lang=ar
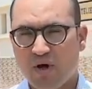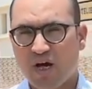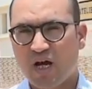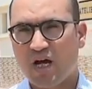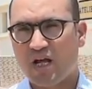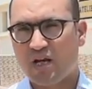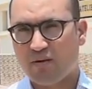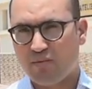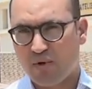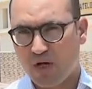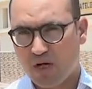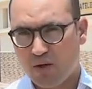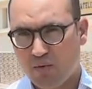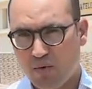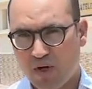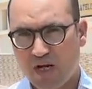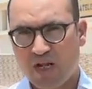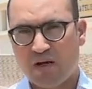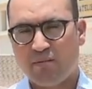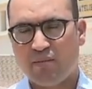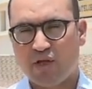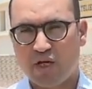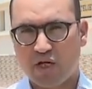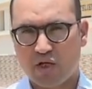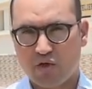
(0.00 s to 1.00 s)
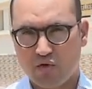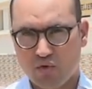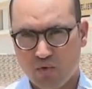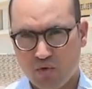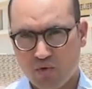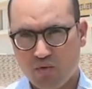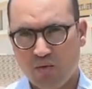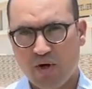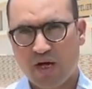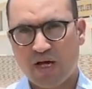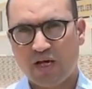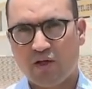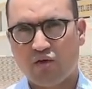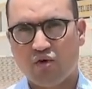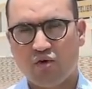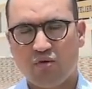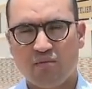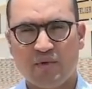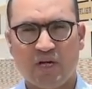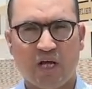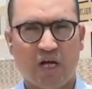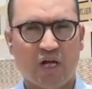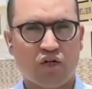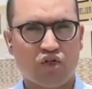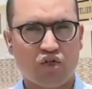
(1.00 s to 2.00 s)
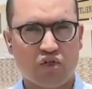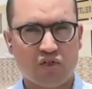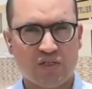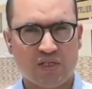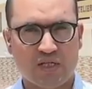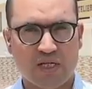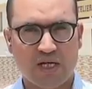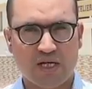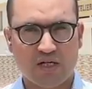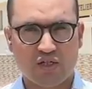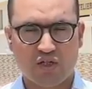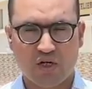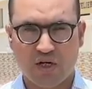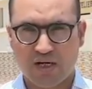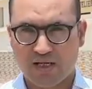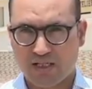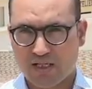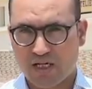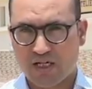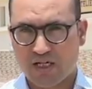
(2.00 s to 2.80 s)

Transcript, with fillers: المغاربة والأمريكيون وغيرهم من الجنسيات